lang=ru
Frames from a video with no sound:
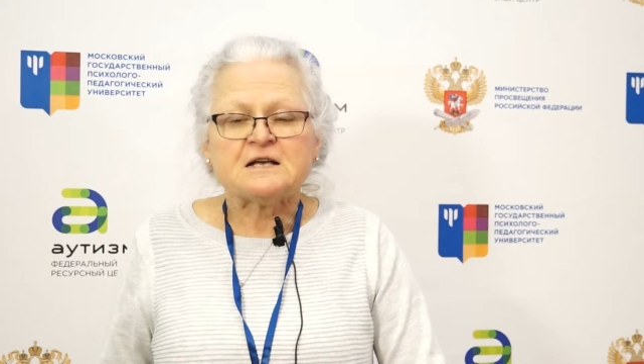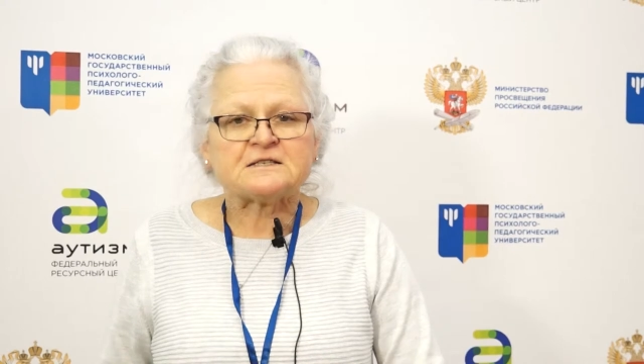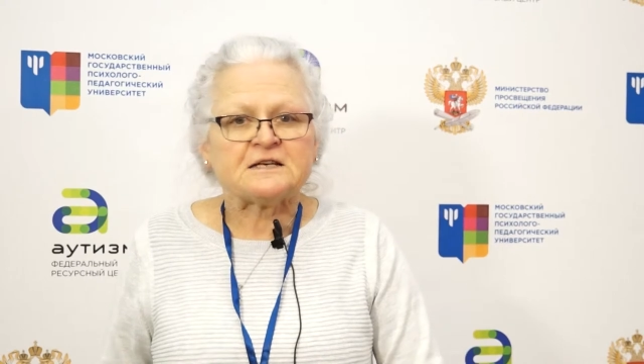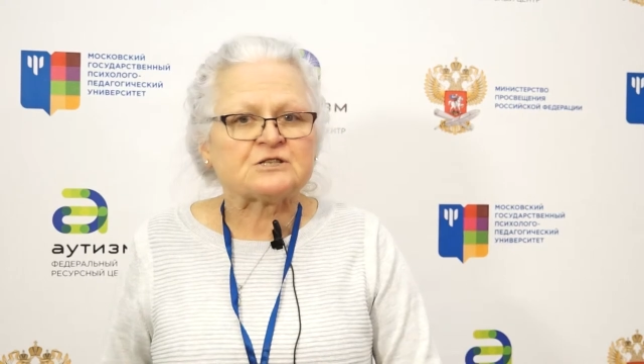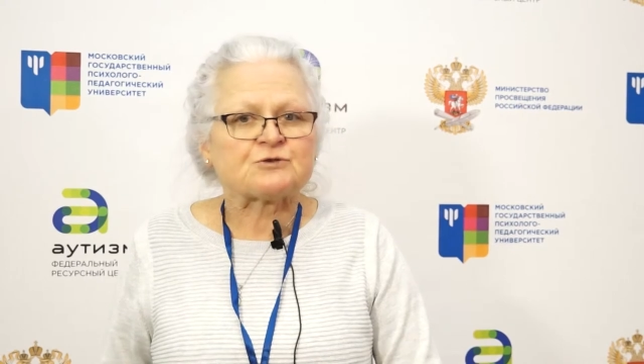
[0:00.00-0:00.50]

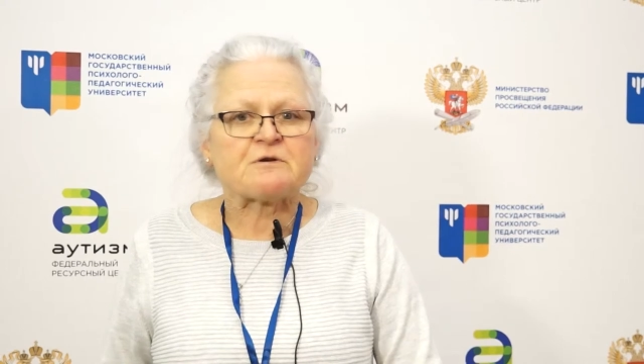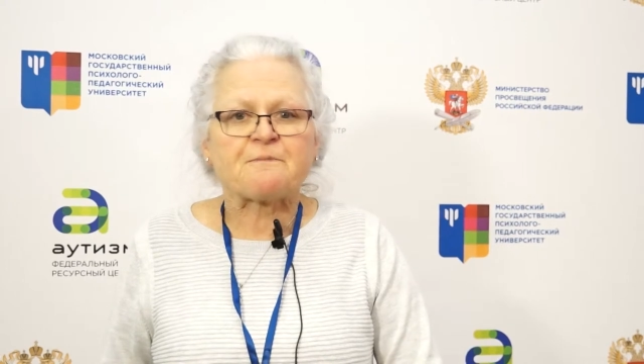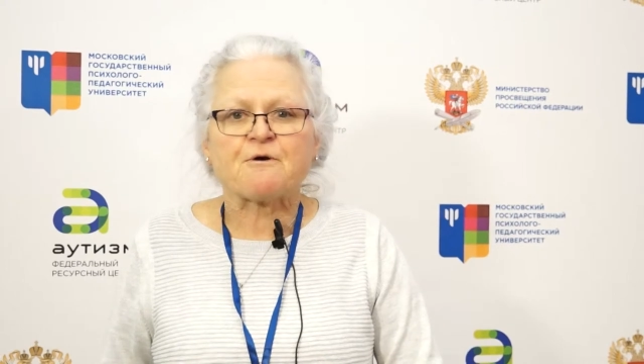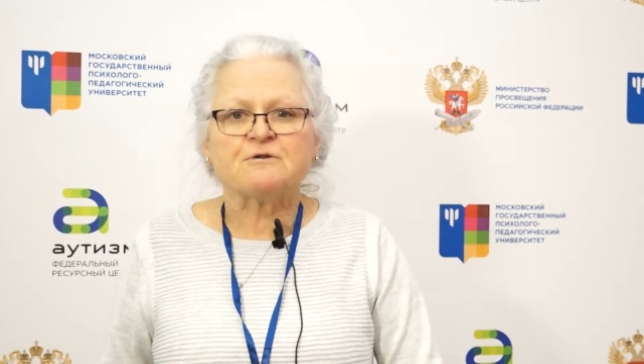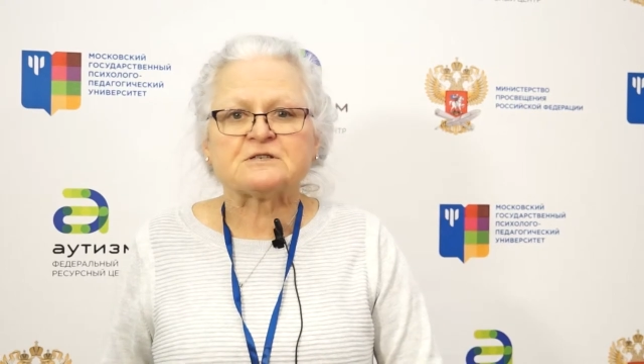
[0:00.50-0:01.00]
на обработку
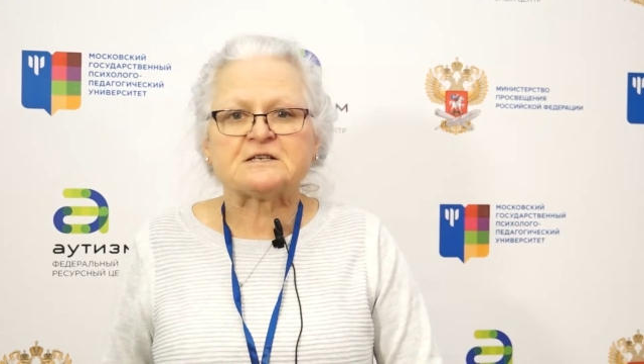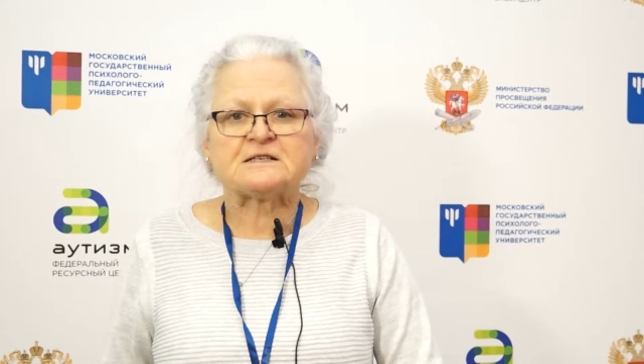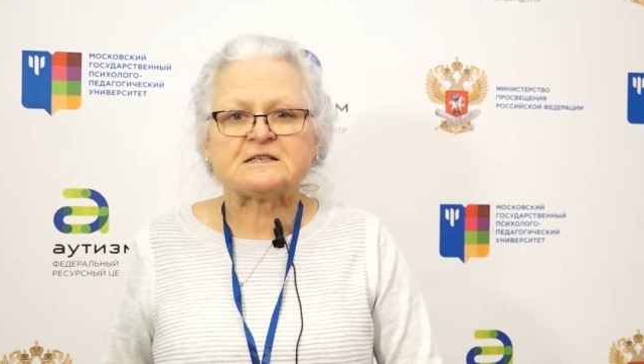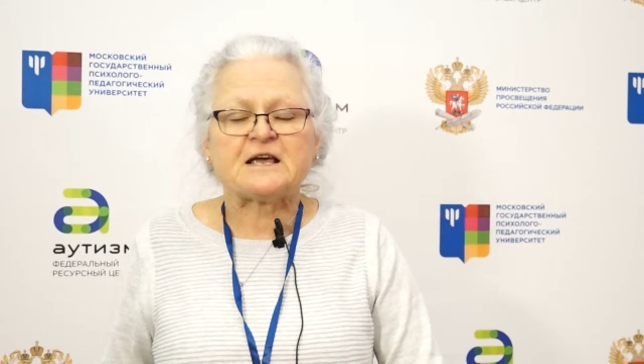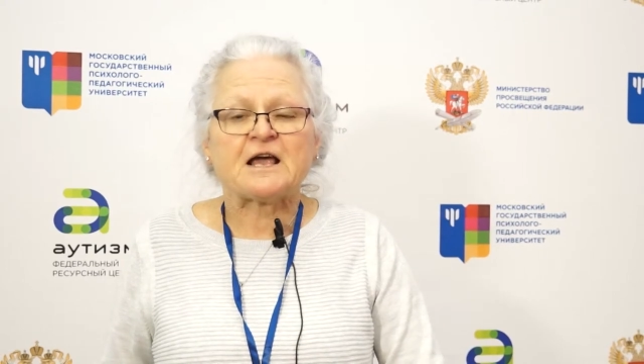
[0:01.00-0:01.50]
сенсорной
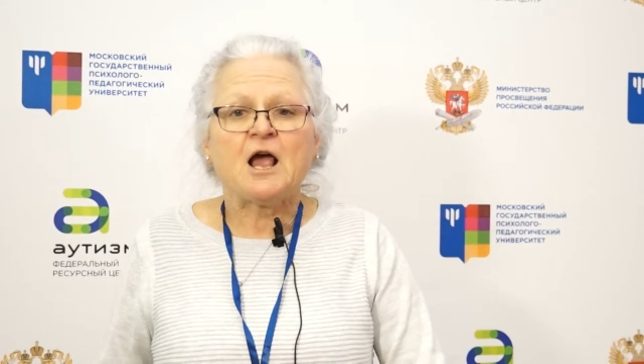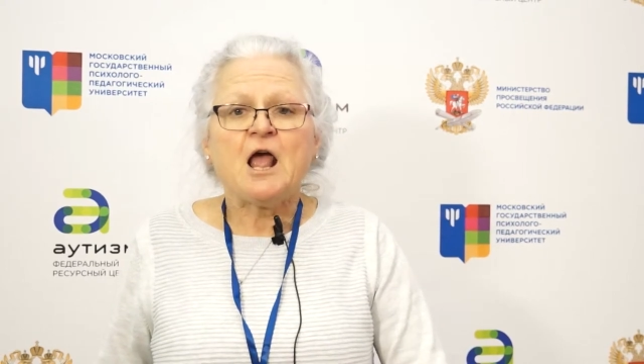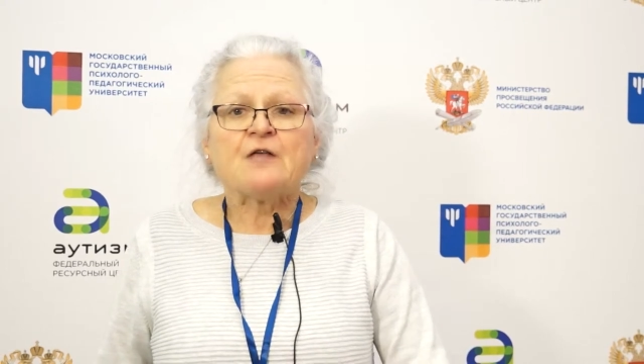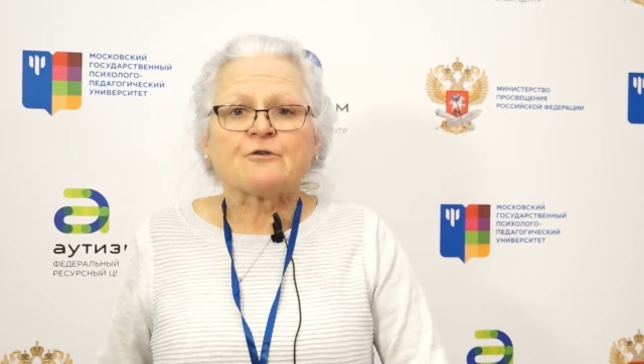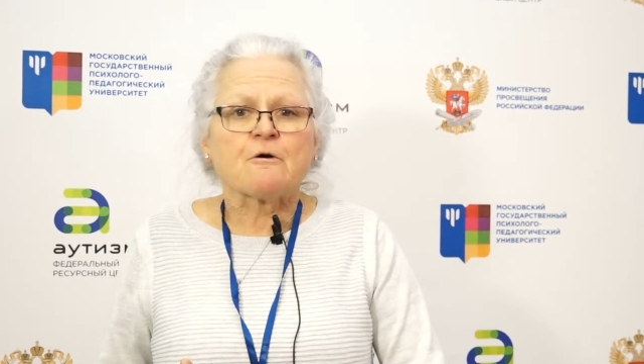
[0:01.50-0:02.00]

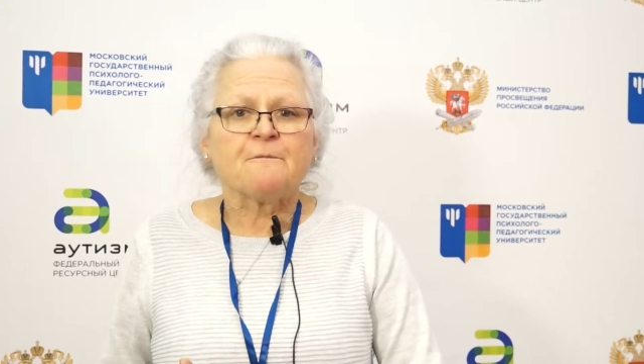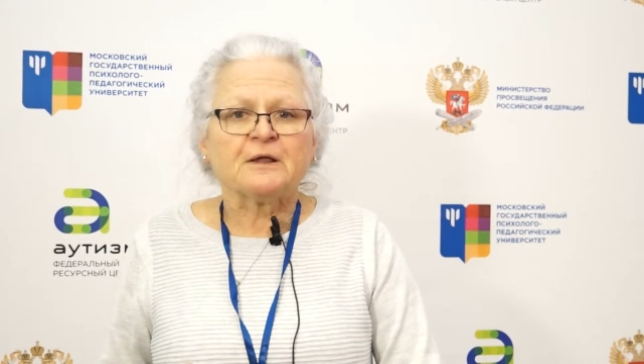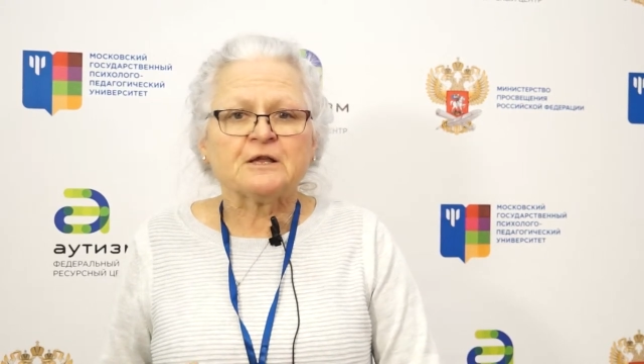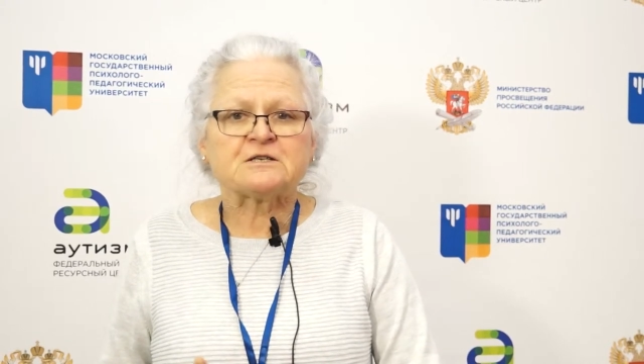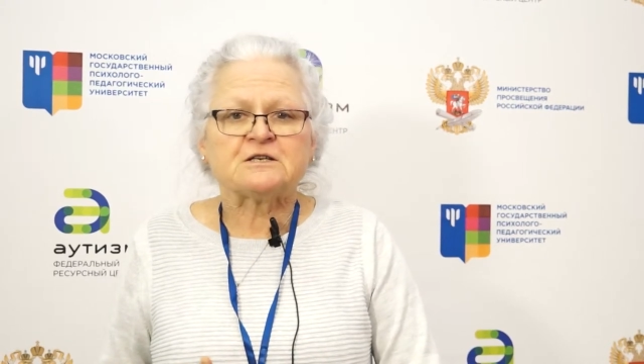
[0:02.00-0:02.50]
информации,
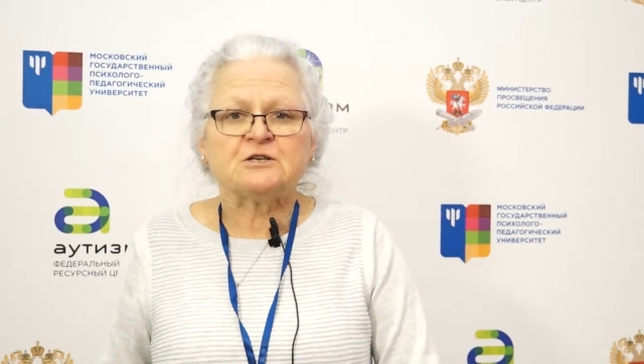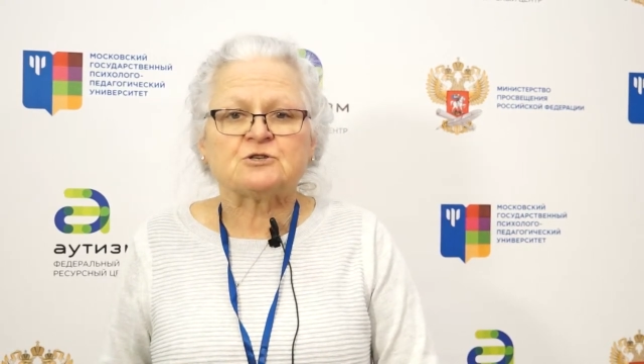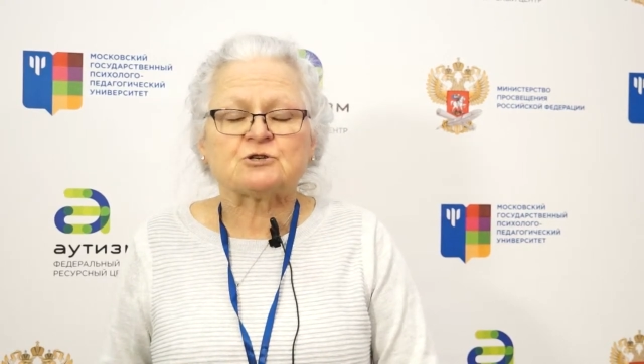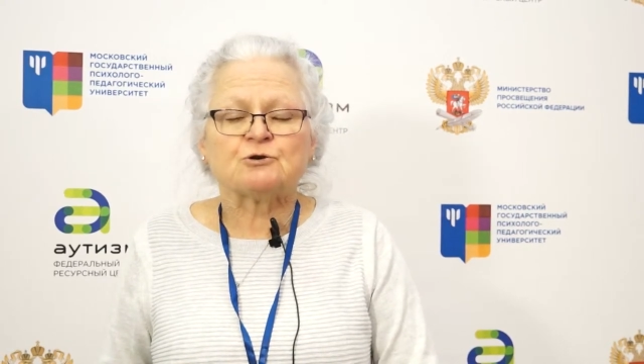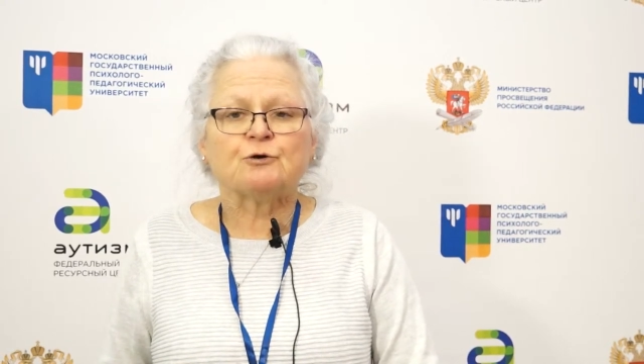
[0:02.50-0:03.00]
моторное
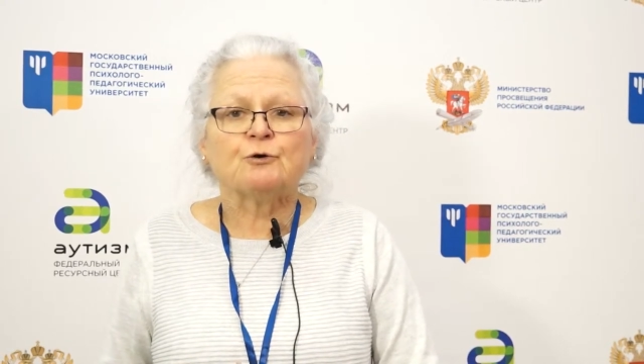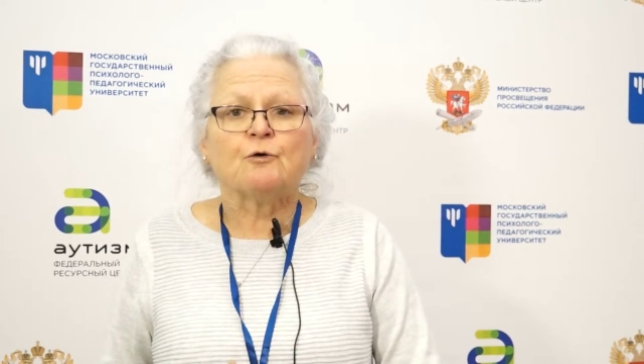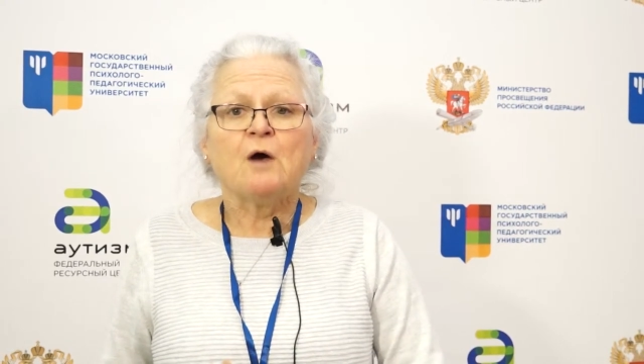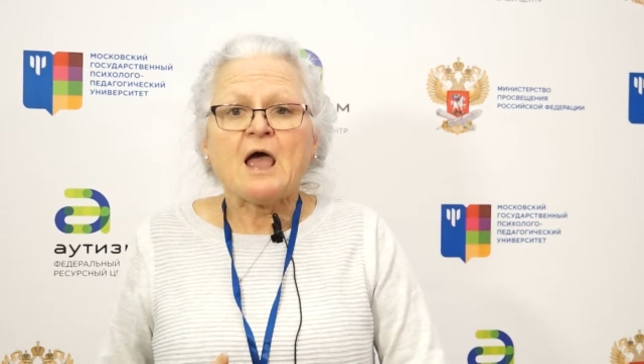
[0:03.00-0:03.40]
планирование.